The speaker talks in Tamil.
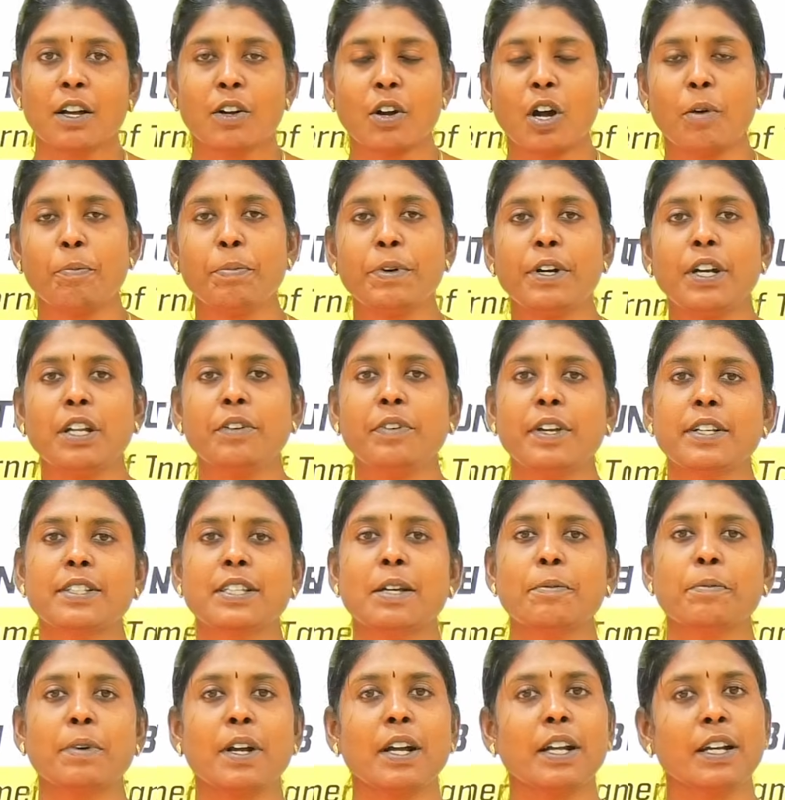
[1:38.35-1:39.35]
காம்படேட்டிவ்
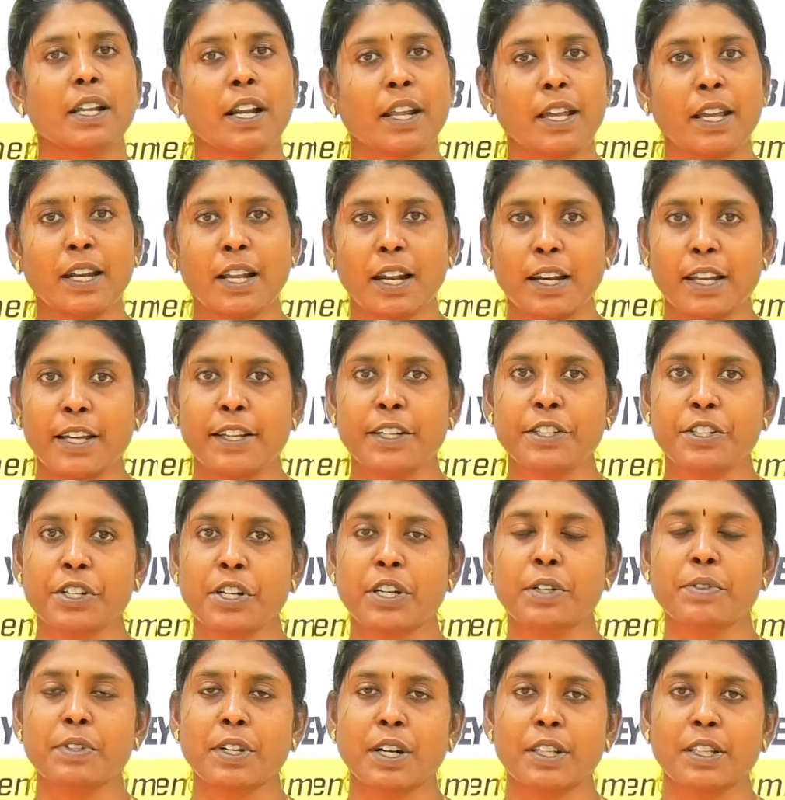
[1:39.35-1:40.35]
எக்ஸாமுக்காக நிறைய நல்ல
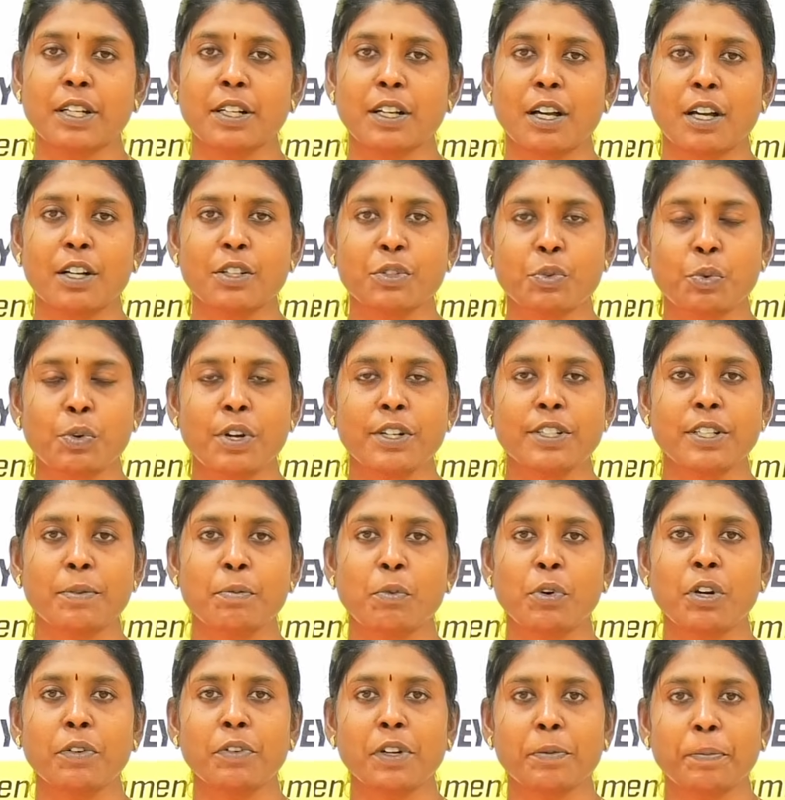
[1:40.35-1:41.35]
இனிஷியேட்டிவ்ஸ் எடுத்திருக்காங்க ஸ்டூடெண்ட்ஸை
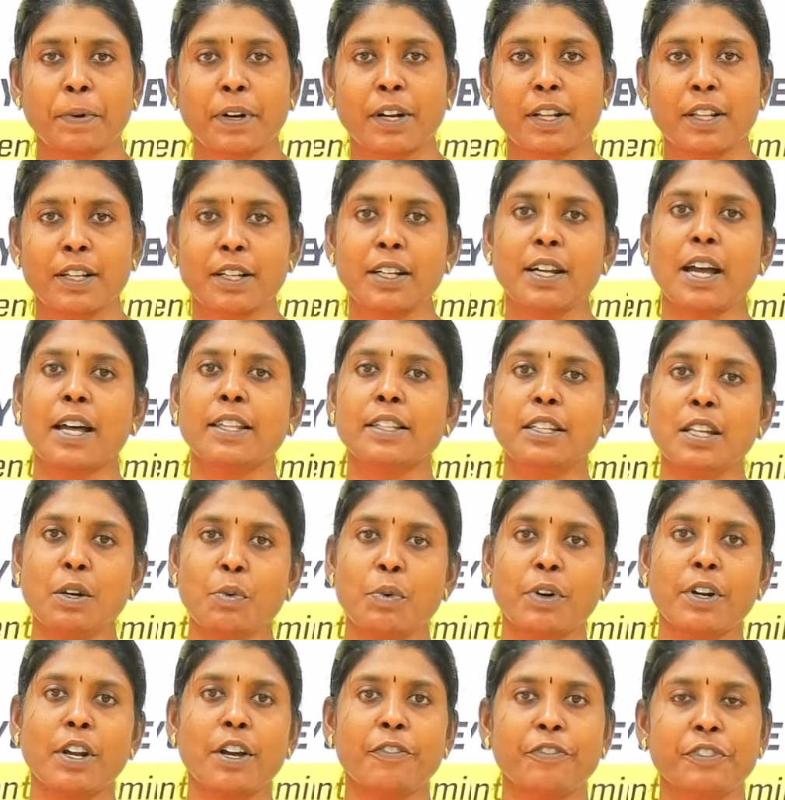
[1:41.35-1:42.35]
மோட்டிவேட் பண்ணுறதுக்கு அதில்
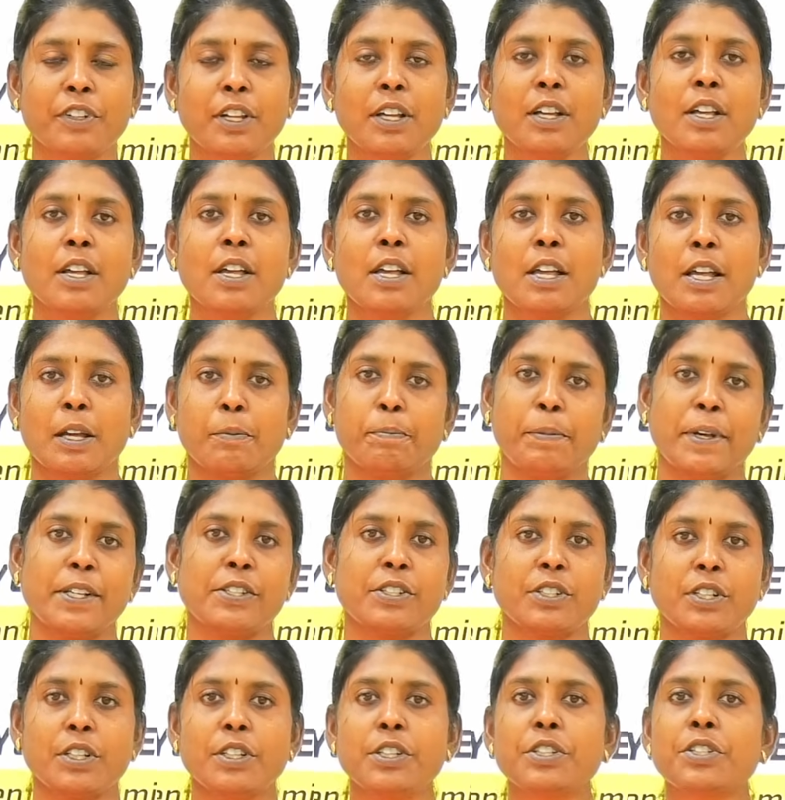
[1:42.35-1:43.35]
ஒன் ஆஃப் த
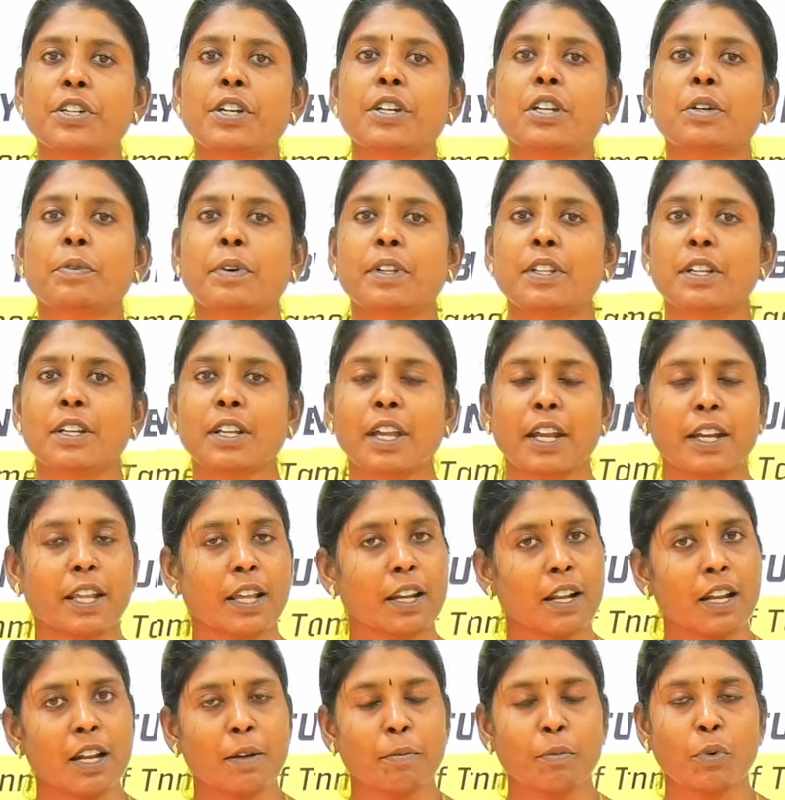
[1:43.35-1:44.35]
பெஸ்ட் இனிஷியேட்டிவ் எதுன்னு
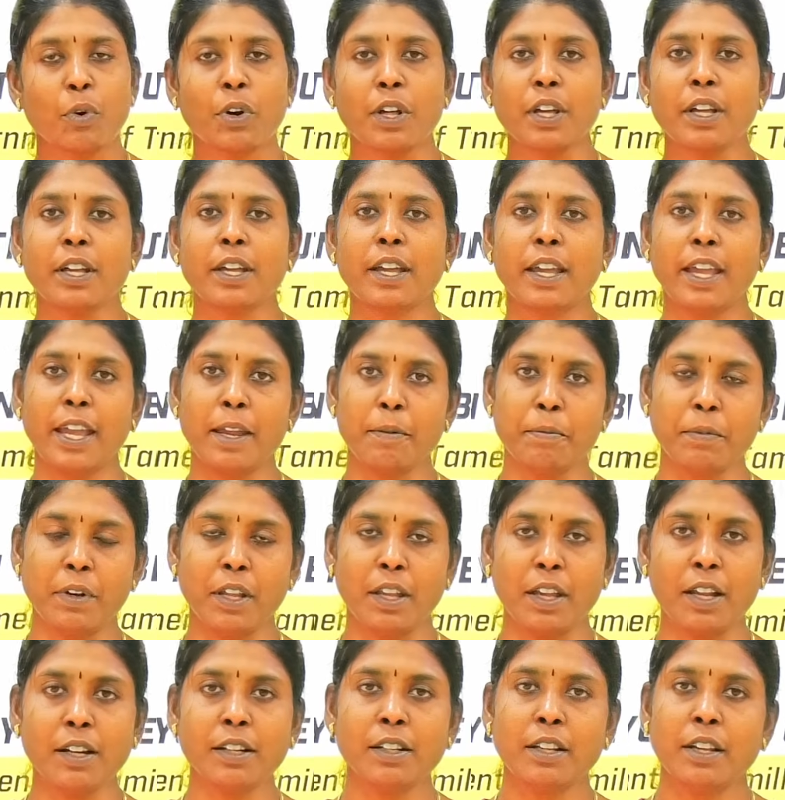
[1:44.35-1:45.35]
கேட்டிங்கன்னா நம்மளோட
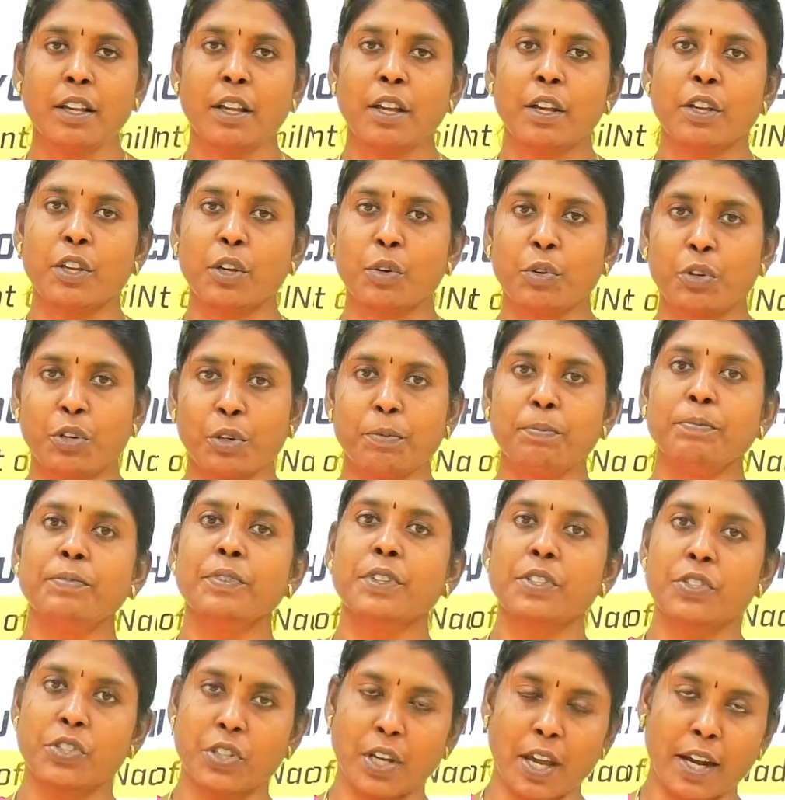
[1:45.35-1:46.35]
ஏஎம்டிஎன் யூடியூப்
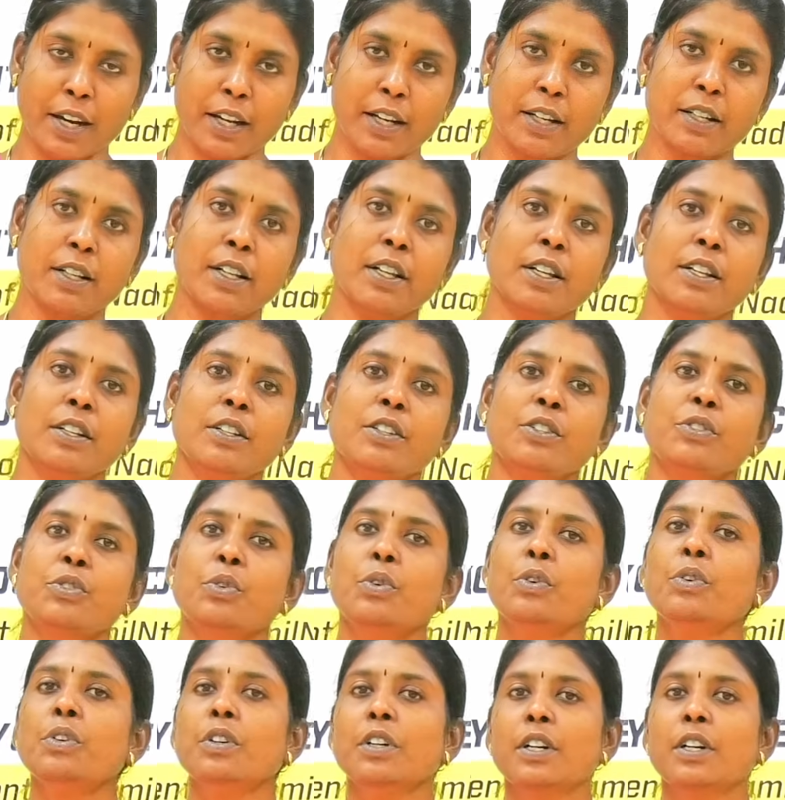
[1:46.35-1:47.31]
சேனல் ஸோ